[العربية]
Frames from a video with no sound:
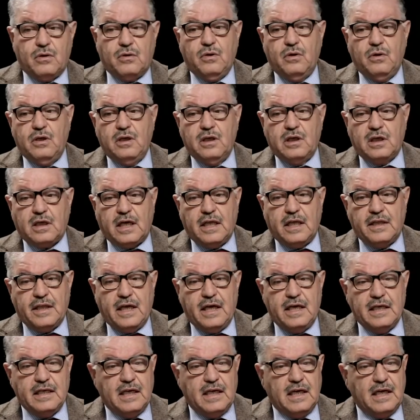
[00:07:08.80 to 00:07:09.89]
كل
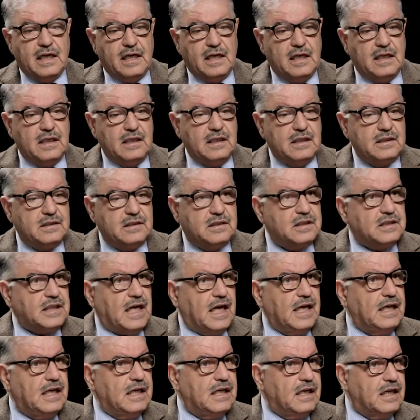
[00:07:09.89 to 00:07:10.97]
القضايا اللي
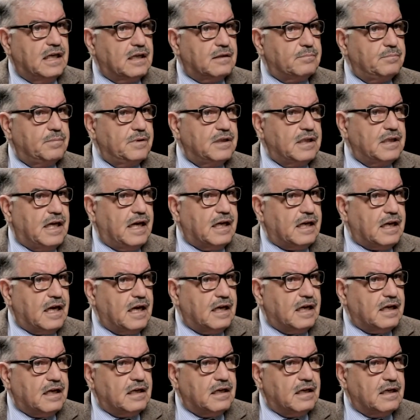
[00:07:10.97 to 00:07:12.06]
تتعلق
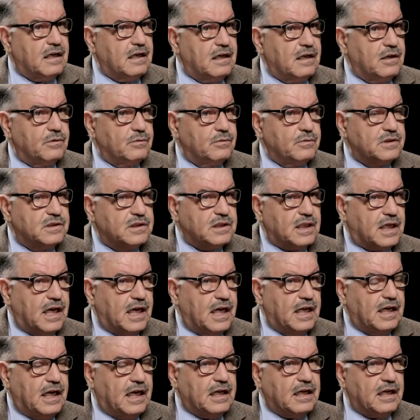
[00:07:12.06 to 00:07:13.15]
بالحراره
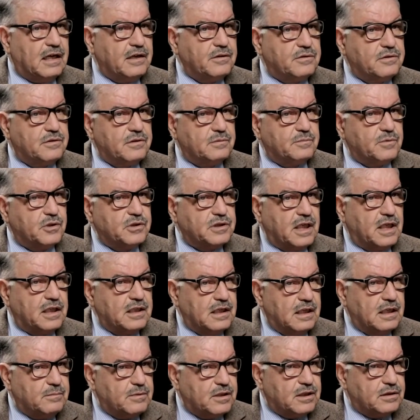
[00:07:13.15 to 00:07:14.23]
وانتقال حراره
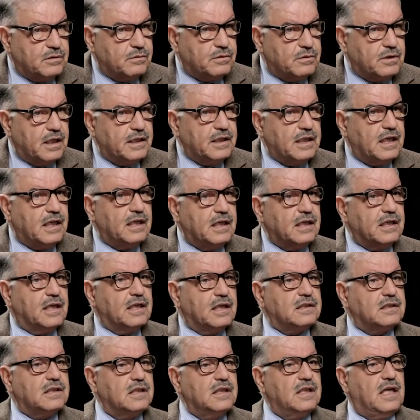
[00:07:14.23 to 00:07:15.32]
الثرمودايناميك وكذا
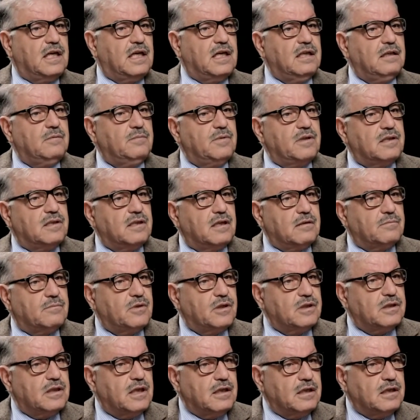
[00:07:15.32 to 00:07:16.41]
يغطيها علم
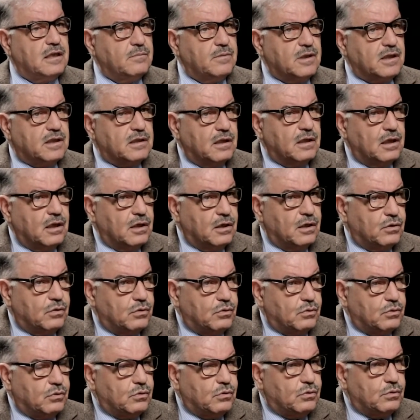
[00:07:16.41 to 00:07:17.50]
الثرمودايناميك
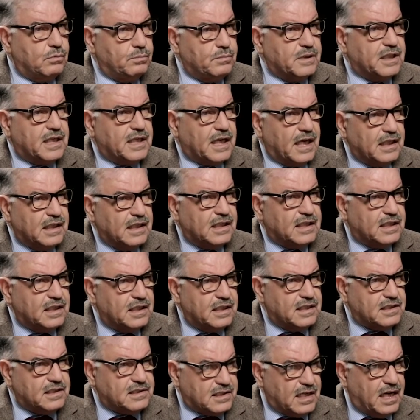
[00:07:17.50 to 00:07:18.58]
وميكانيك
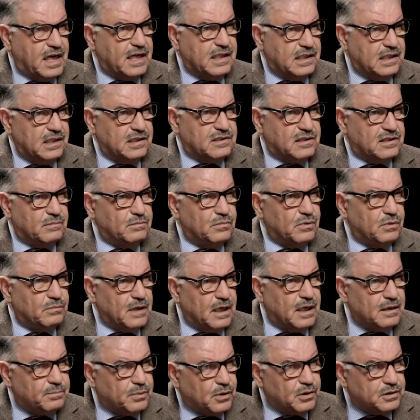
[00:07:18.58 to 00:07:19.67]
الاحصائي يسموه
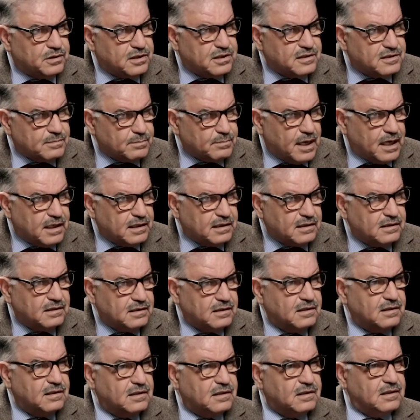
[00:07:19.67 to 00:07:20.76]
مال بولتزمان
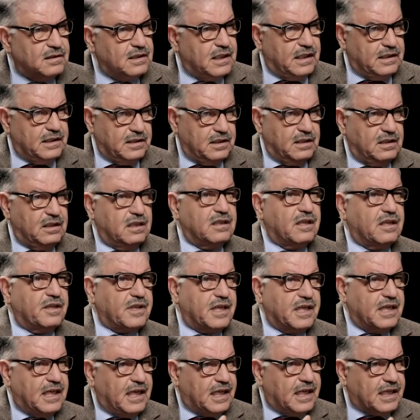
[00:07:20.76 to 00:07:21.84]
نعم. يعني
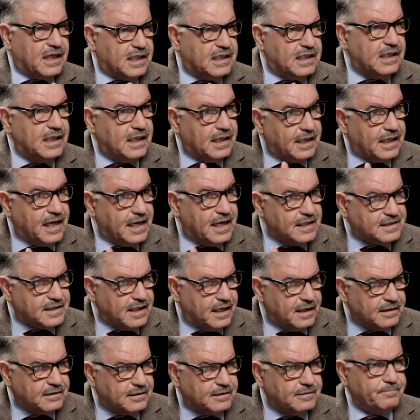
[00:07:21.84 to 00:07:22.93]
النظريه الحركيه
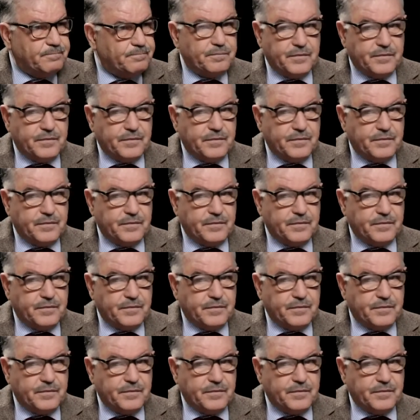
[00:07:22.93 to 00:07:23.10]
للغازات